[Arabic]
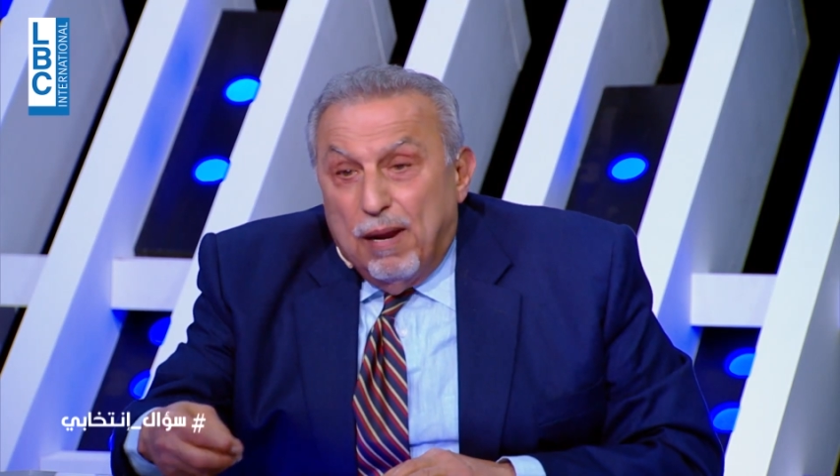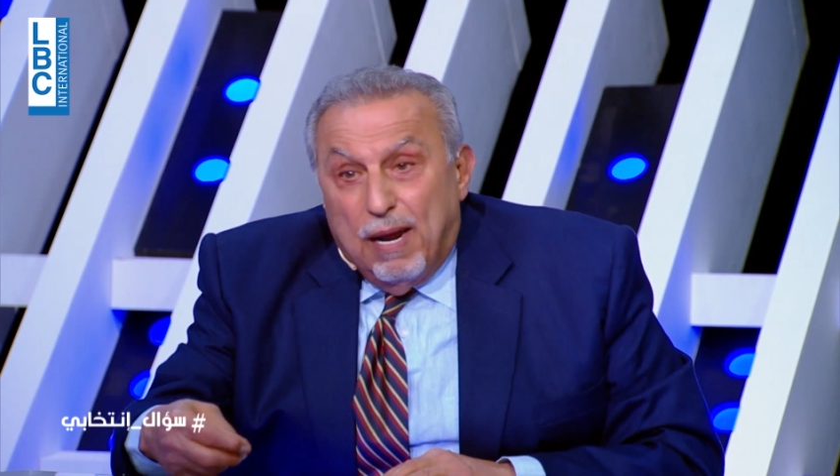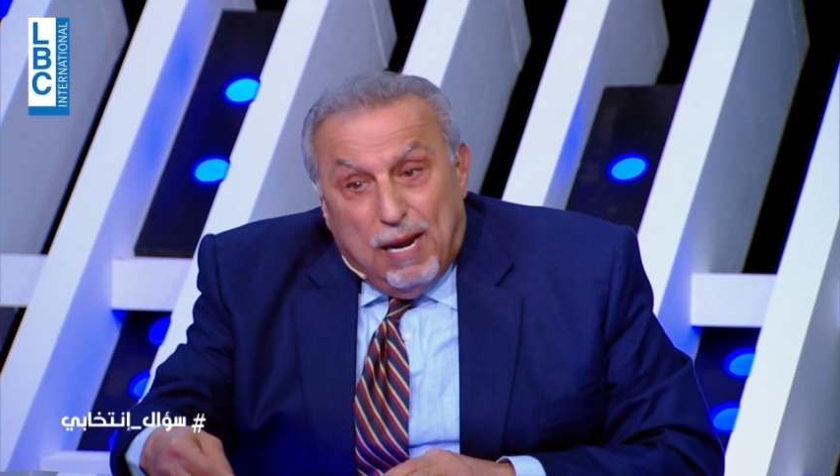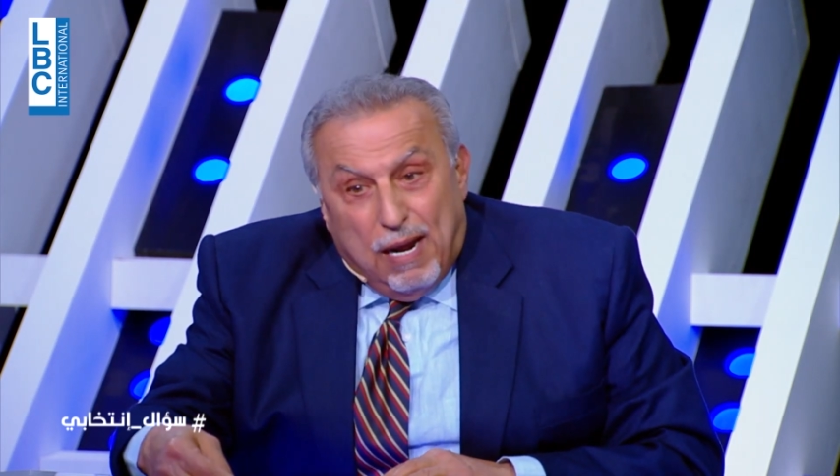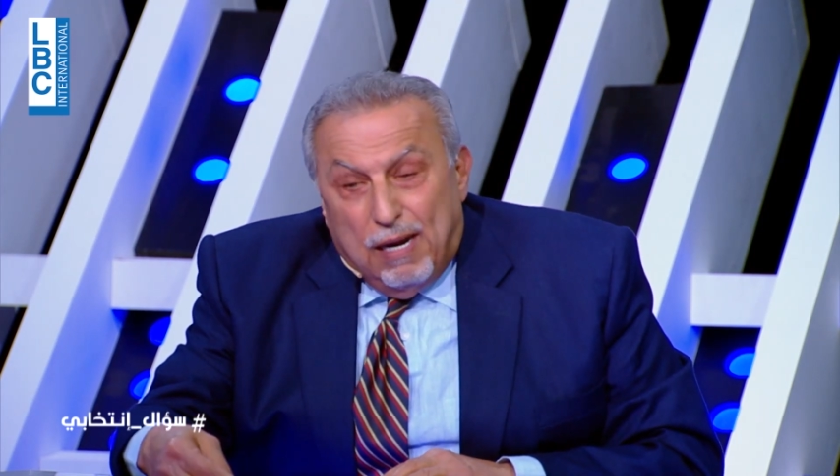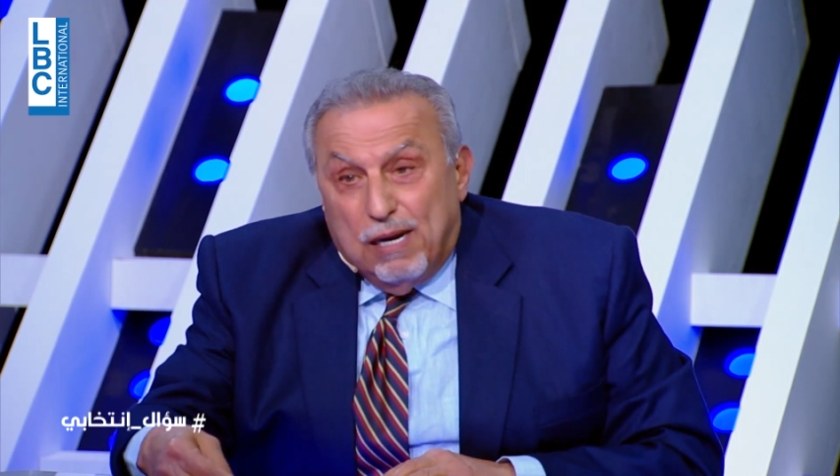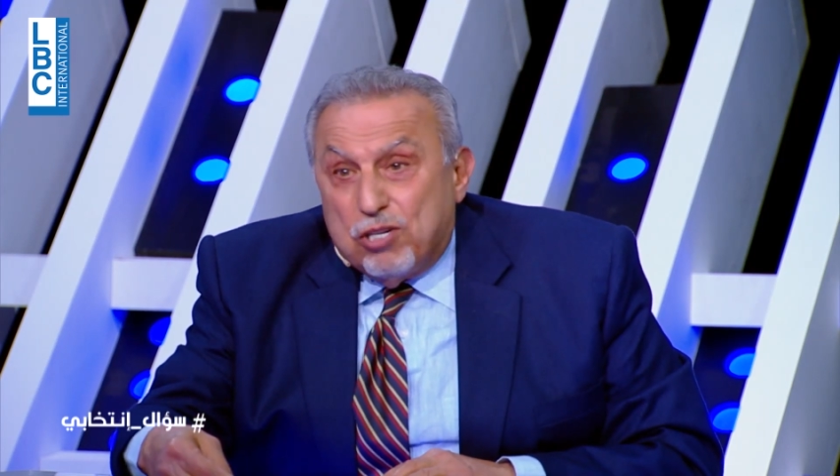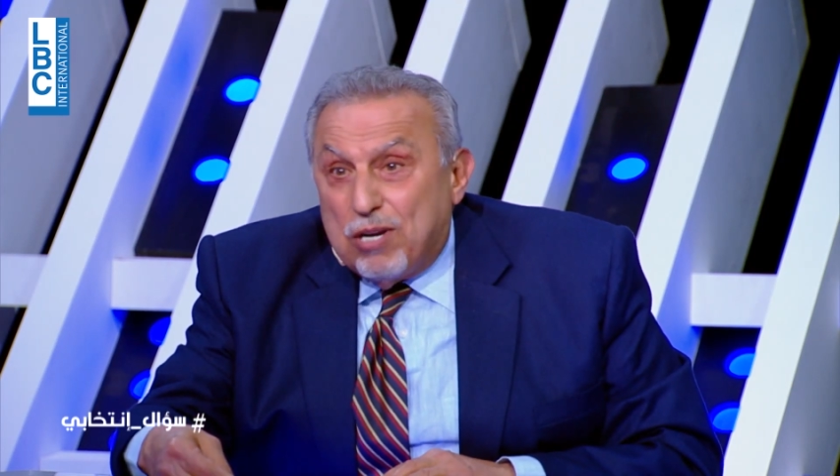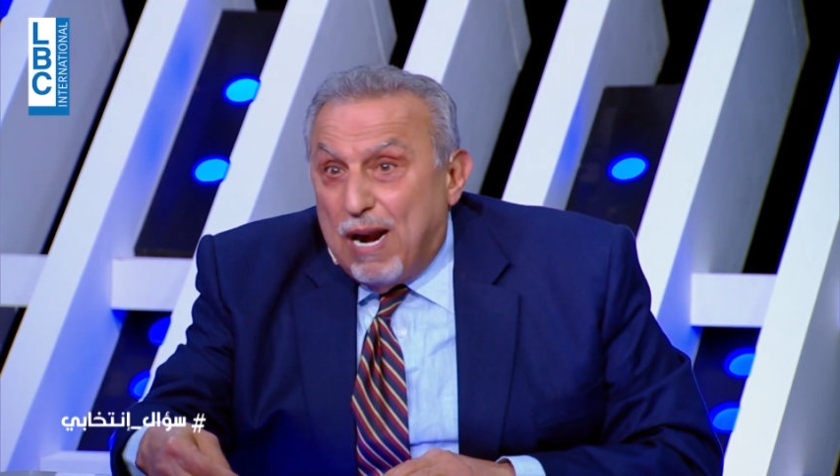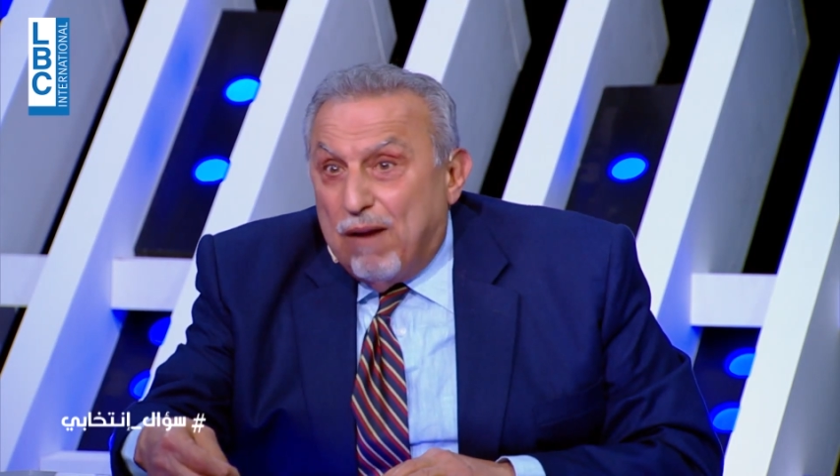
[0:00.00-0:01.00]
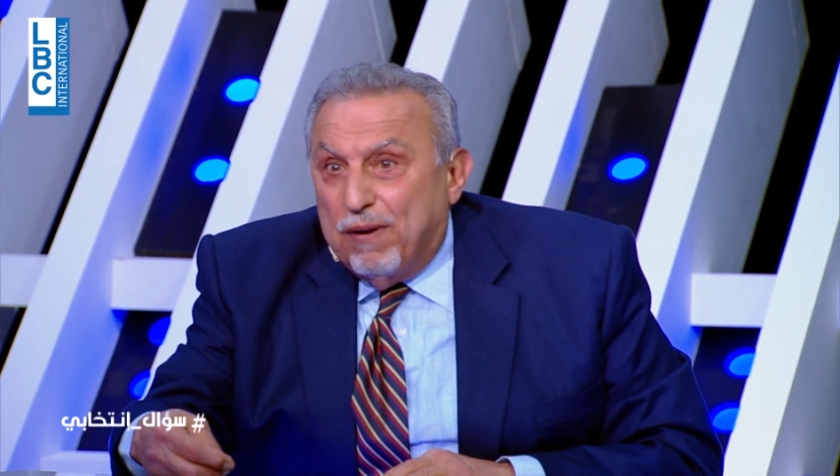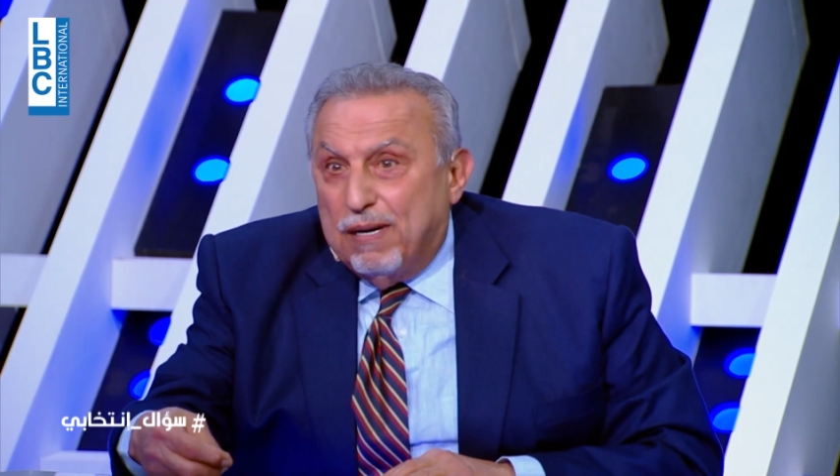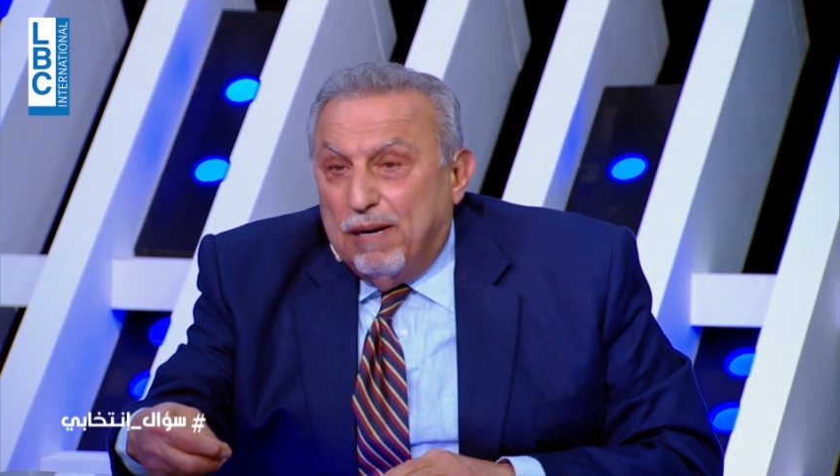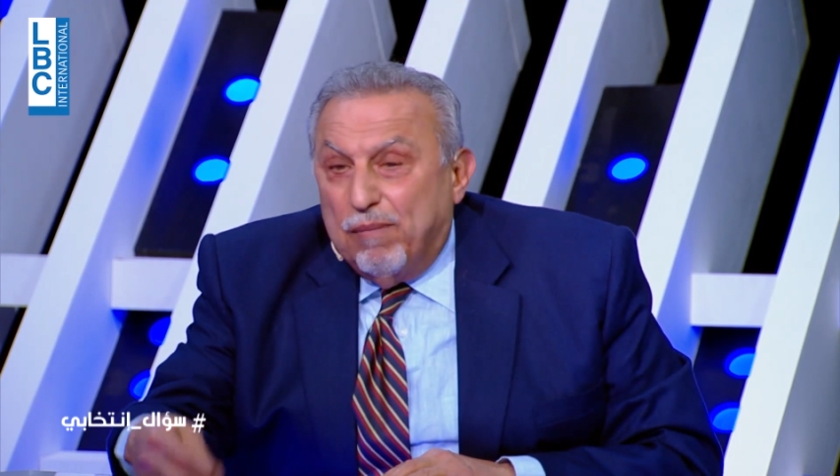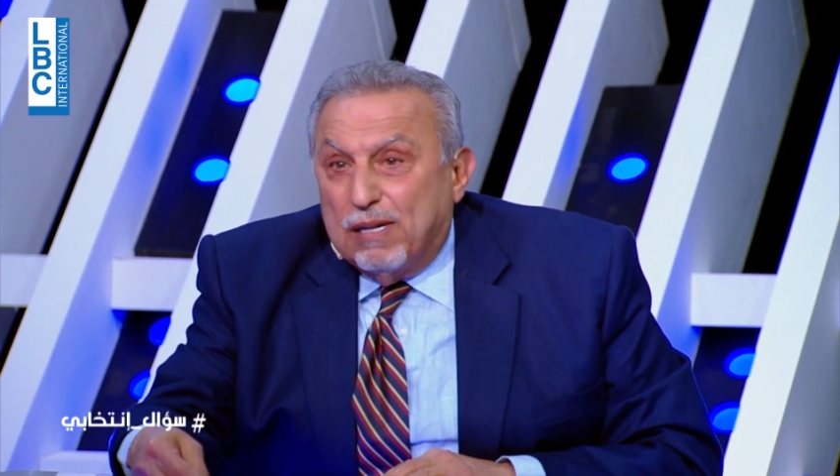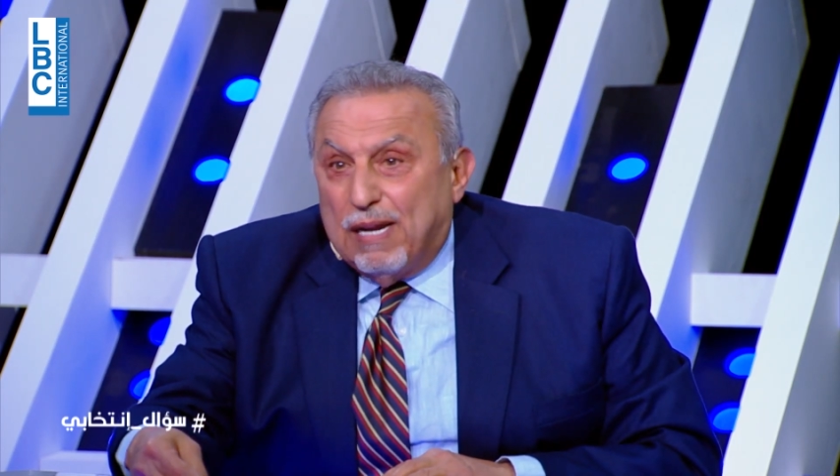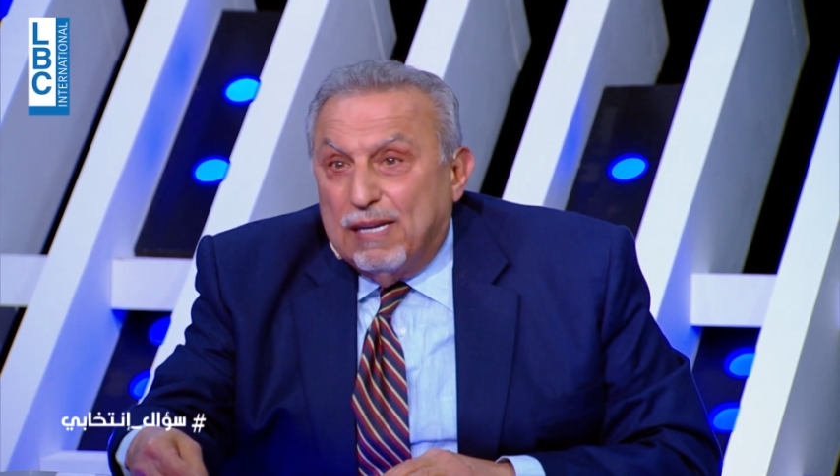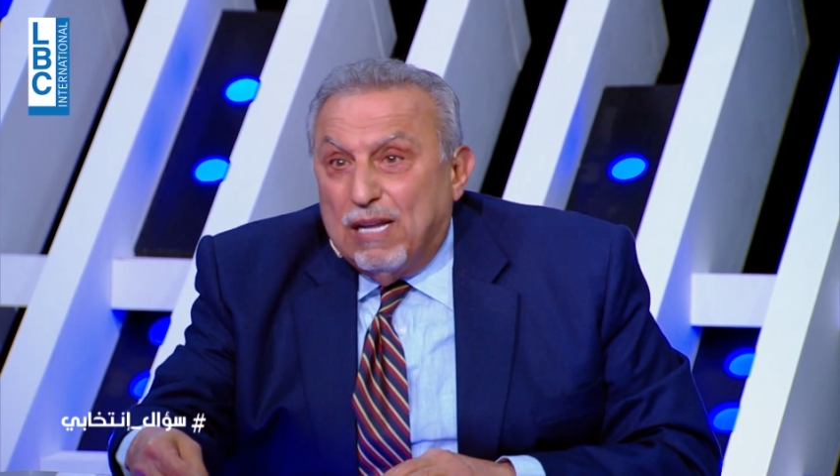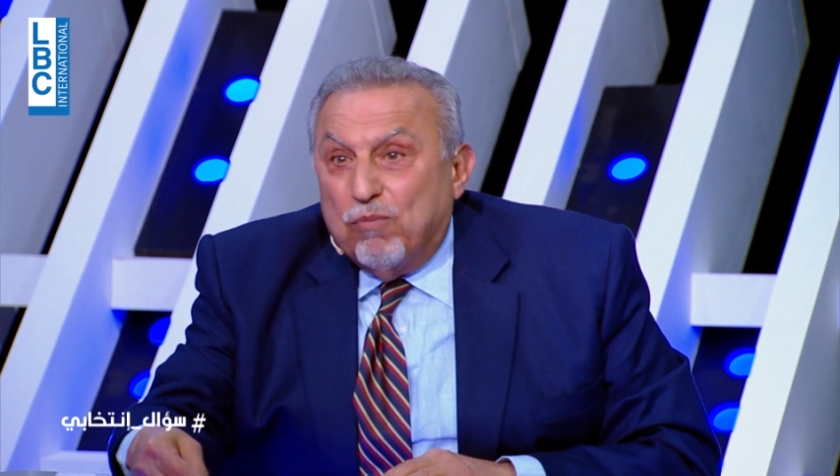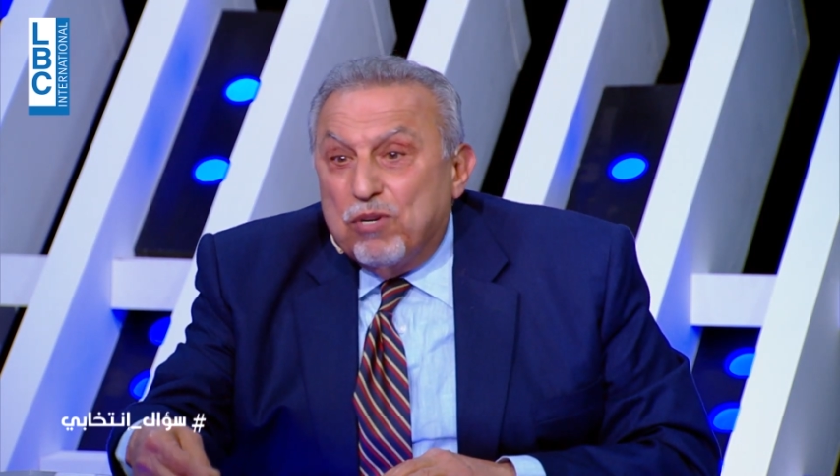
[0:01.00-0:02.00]
ايه الشرف اني عملت
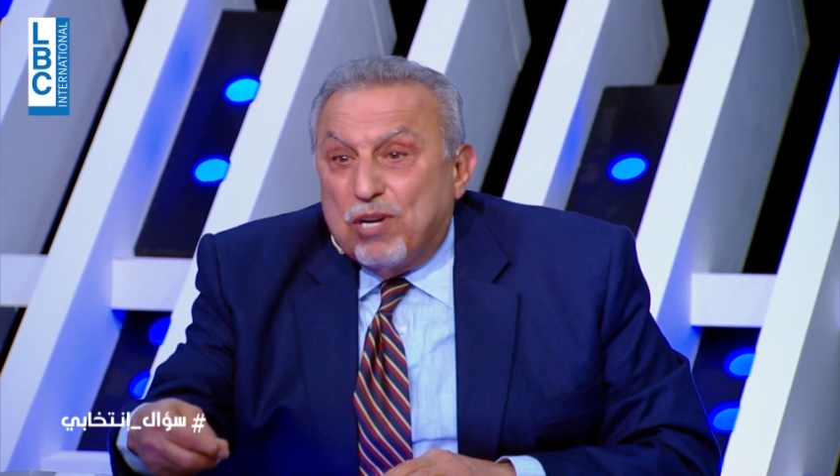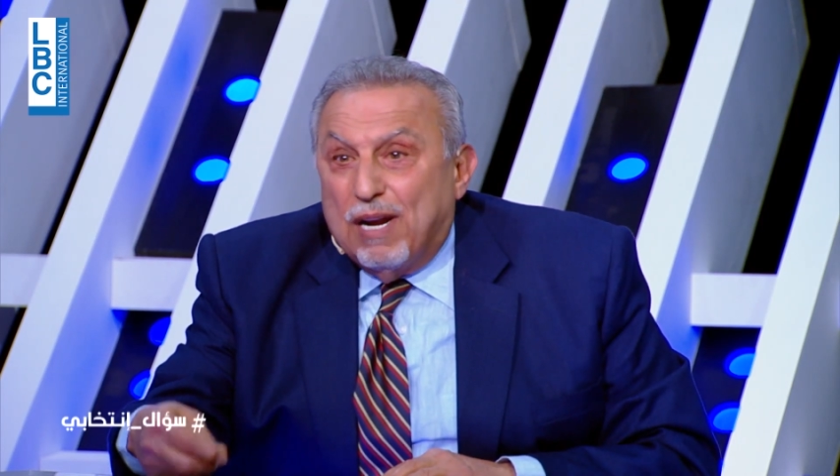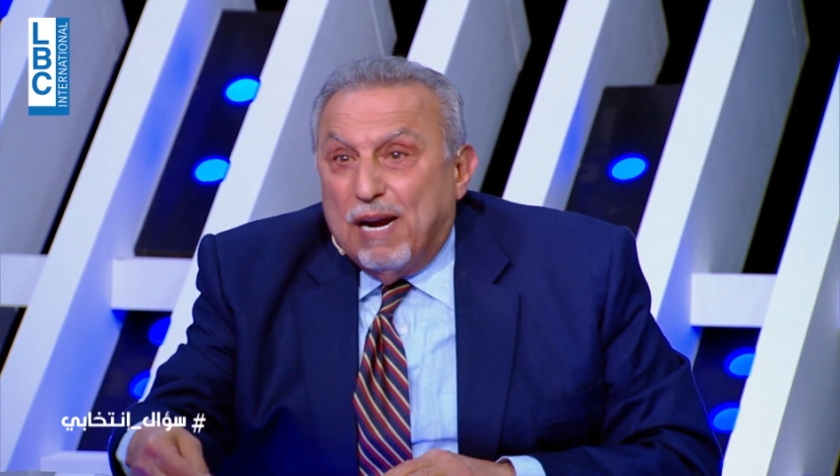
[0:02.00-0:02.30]
هيدا ومشان